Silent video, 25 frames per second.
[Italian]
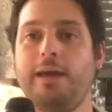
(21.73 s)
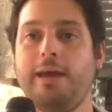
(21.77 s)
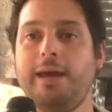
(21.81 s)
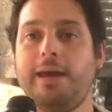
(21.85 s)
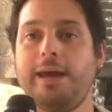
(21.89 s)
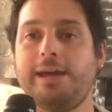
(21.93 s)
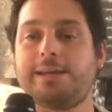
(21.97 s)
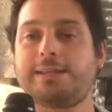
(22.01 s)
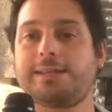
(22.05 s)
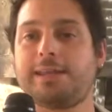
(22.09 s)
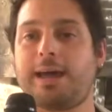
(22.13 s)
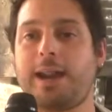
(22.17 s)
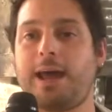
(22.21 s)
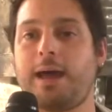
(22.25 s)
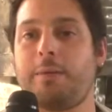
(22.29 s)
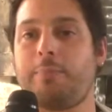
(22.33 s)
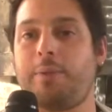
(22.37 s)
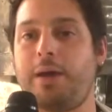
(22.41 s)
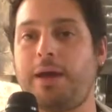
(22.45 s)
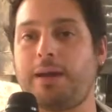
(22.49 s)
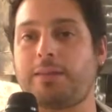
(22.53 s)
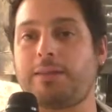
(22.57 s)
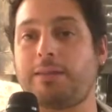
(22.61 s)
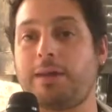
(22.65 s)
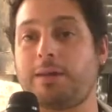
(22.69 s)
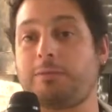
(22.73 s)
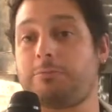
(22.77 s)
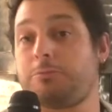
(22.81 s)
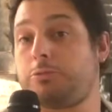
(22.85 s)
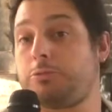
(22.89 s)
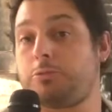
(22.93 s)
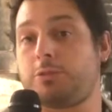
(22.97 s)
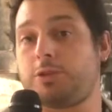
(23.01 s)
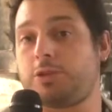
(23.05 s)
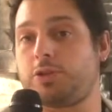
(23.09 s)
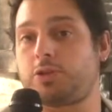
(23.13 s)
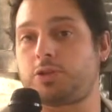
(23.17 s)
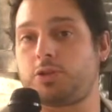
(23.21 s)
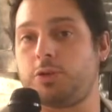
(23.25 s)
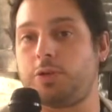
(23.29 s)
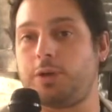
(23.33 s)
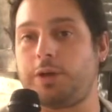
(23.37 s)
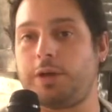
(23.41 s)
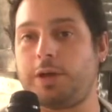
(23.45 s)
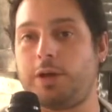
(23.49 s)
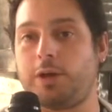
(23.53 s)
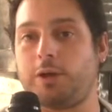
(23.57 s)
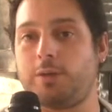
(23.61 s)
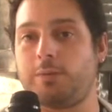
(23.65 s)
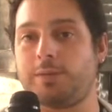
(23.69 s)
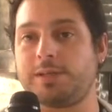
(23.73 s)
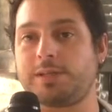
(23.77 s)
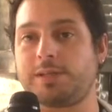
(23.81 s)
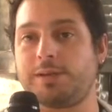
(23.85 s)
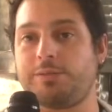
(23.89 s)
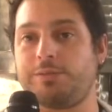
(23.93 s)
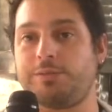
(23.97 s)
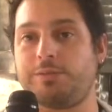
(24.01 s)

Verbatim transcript: e starà aperta tutti i giorni come se